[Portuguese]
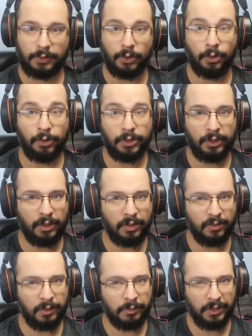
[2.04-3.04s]
Hoje
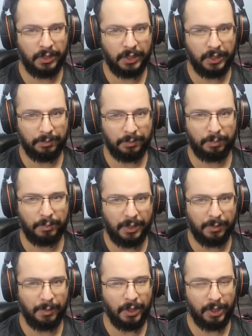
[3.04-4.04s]
nós vamos de
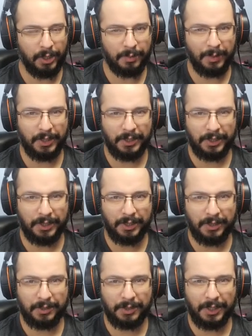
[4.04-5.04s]
Minhas Melhores
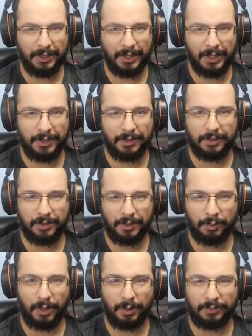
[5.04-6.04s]
Partidas de Xadrez, de
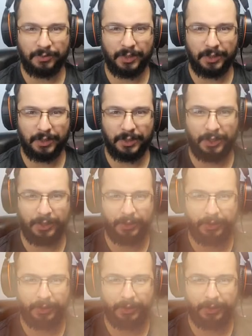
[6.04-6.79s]
Bob Fischer.